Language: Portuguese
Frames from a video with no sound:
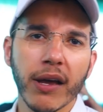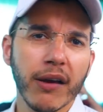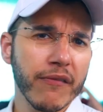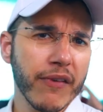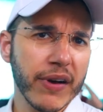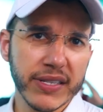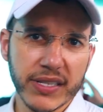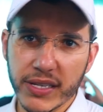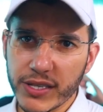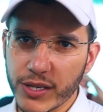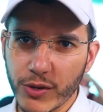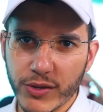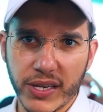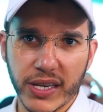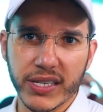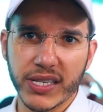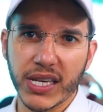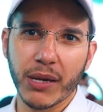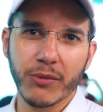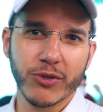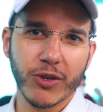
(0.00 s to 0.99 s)
fazer seus
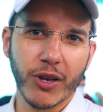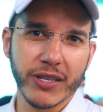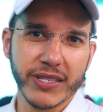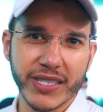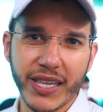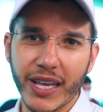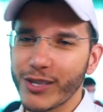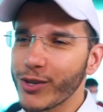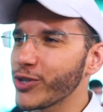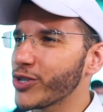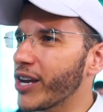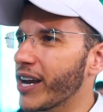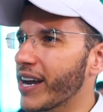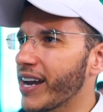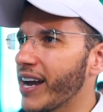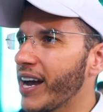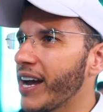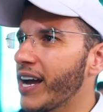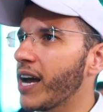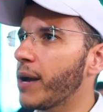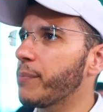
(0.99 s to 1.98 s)
exames, solicitar seu
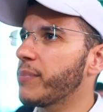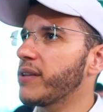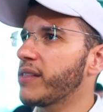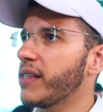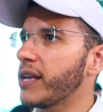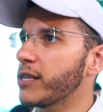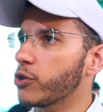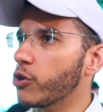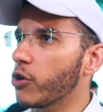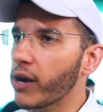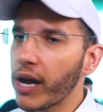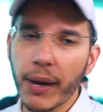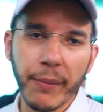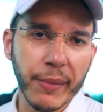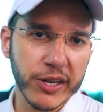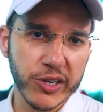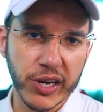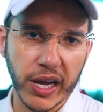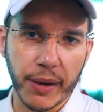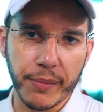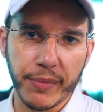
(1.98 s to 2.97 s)
check-up, né, trocar
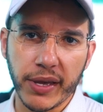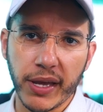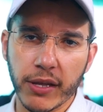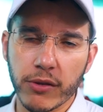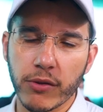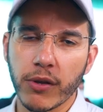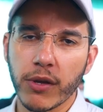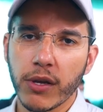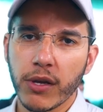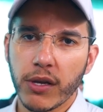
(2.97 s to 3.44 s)
medicamento.